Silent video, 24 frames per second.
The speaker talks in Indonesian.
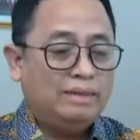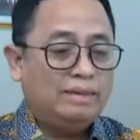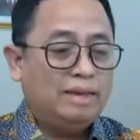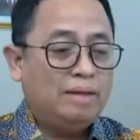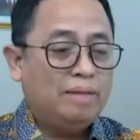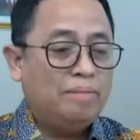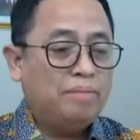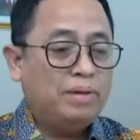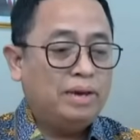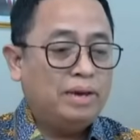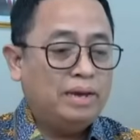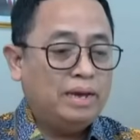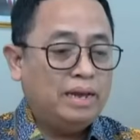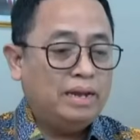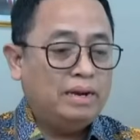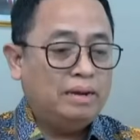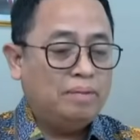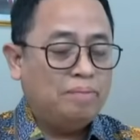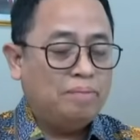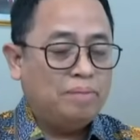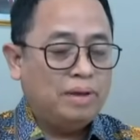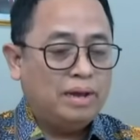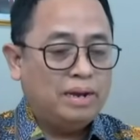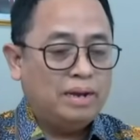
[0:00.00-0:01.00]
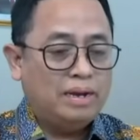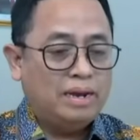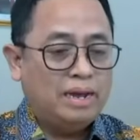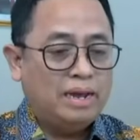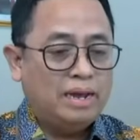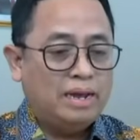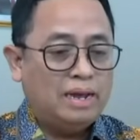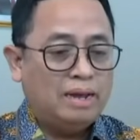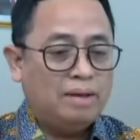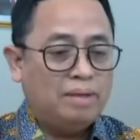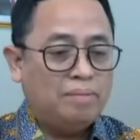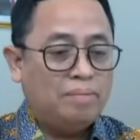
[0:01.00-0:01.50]
sampaikan
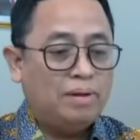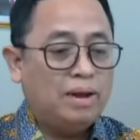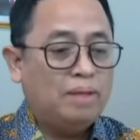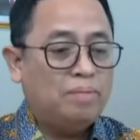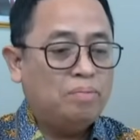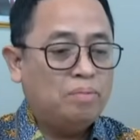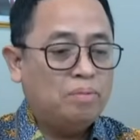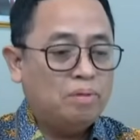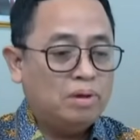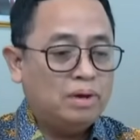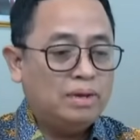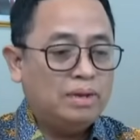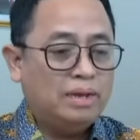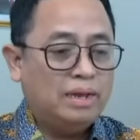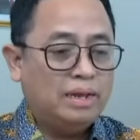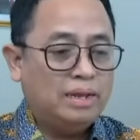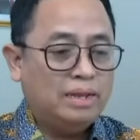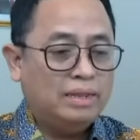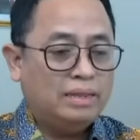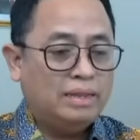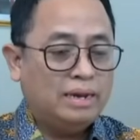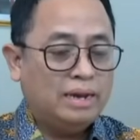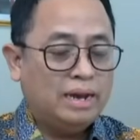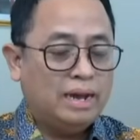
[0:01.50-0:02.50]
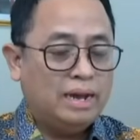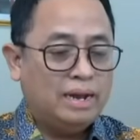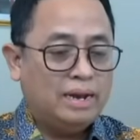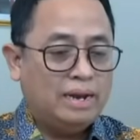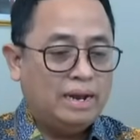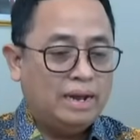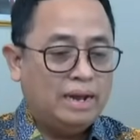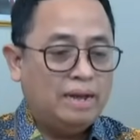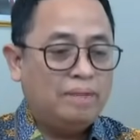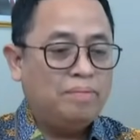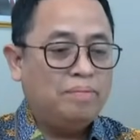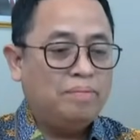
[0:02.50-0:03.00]
kepada pelapornya
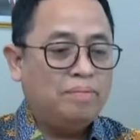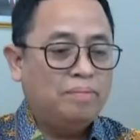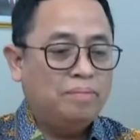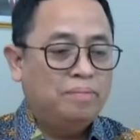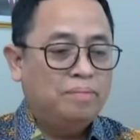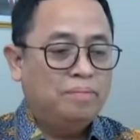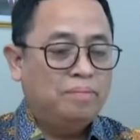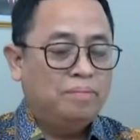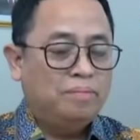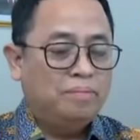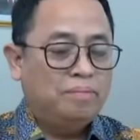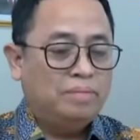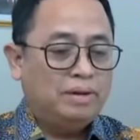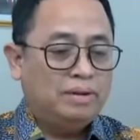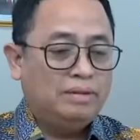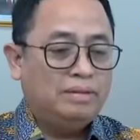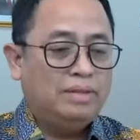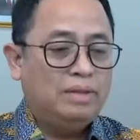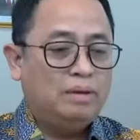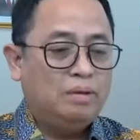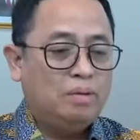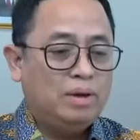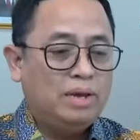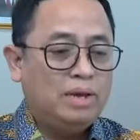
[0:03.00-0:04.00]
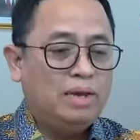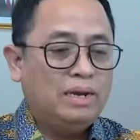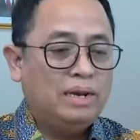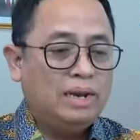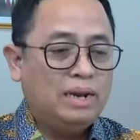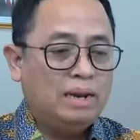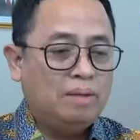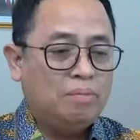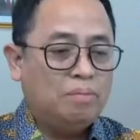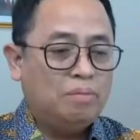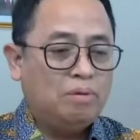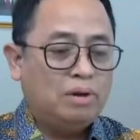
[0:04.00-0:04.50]
terhadap peristiwa yang
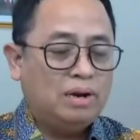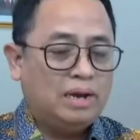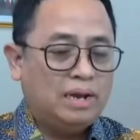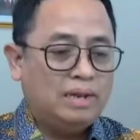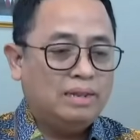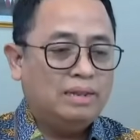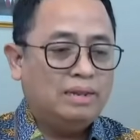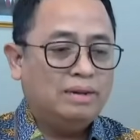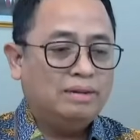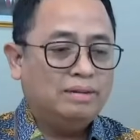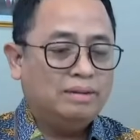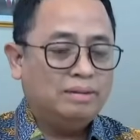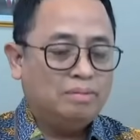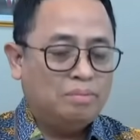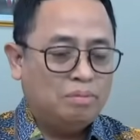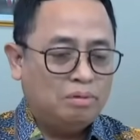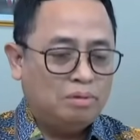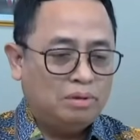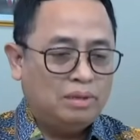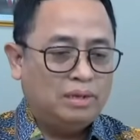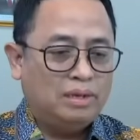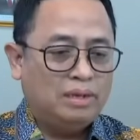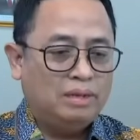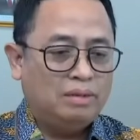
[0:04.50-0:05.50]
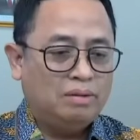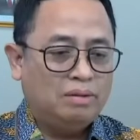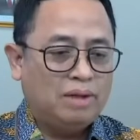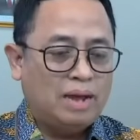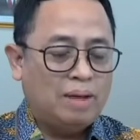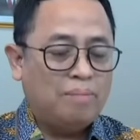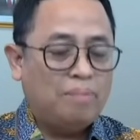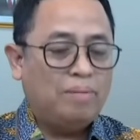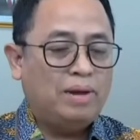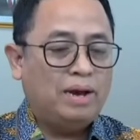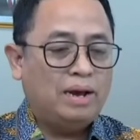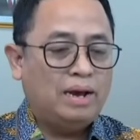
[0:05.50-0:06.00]
dilaporkan tersebut gitu.
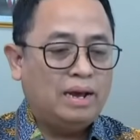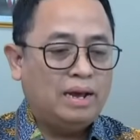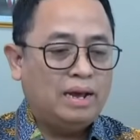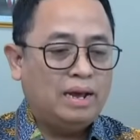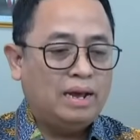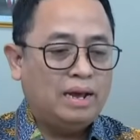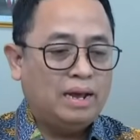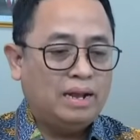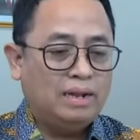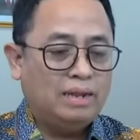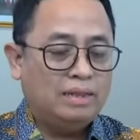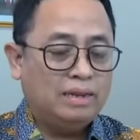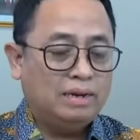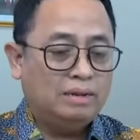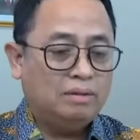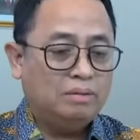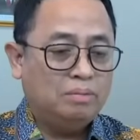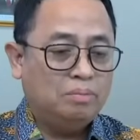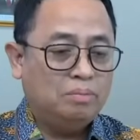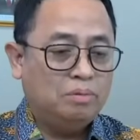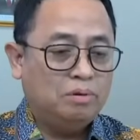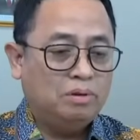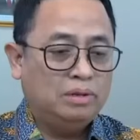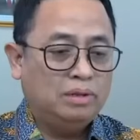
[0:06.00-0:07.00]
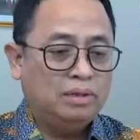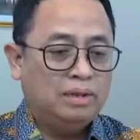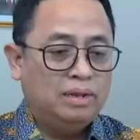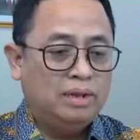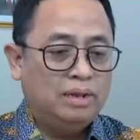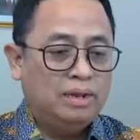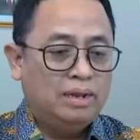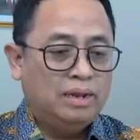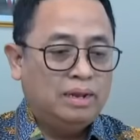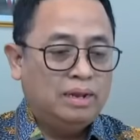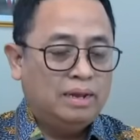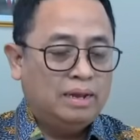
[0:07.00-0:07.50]
Apakah hal tersebut
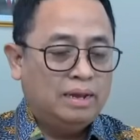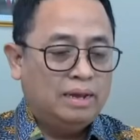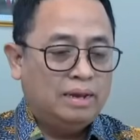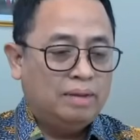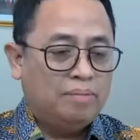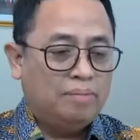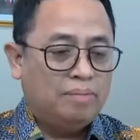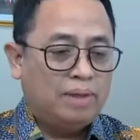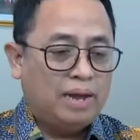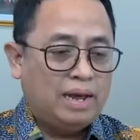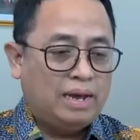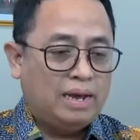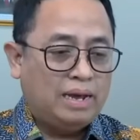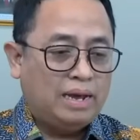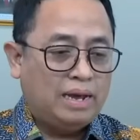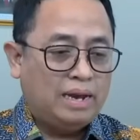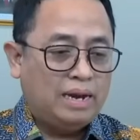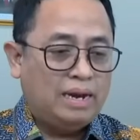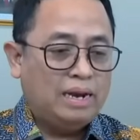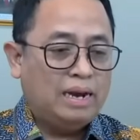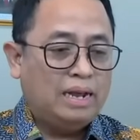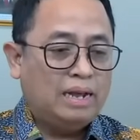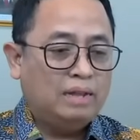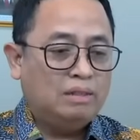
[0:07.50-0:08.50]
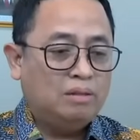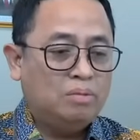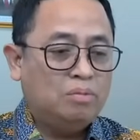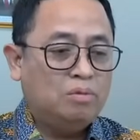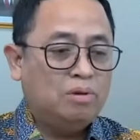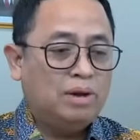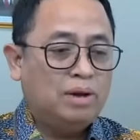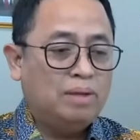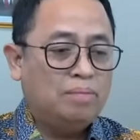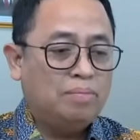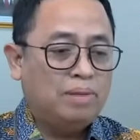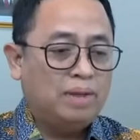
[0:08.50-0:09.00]
eh, pelanggaran atau
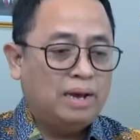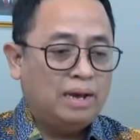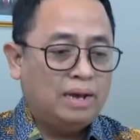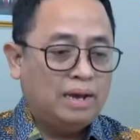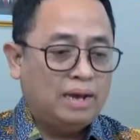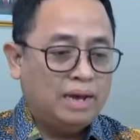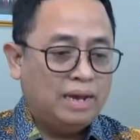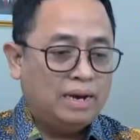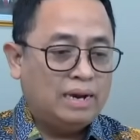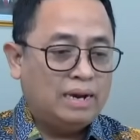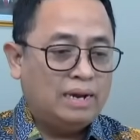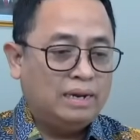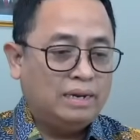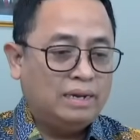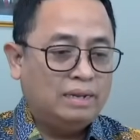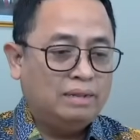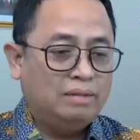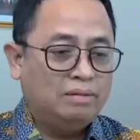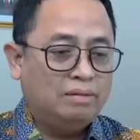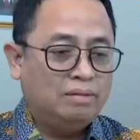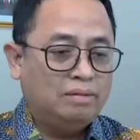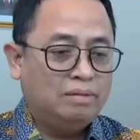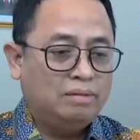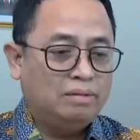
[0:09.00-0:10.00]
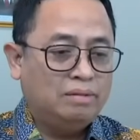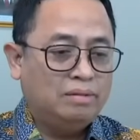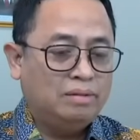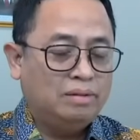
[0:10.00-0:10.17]
bukan pelanggaran gitu.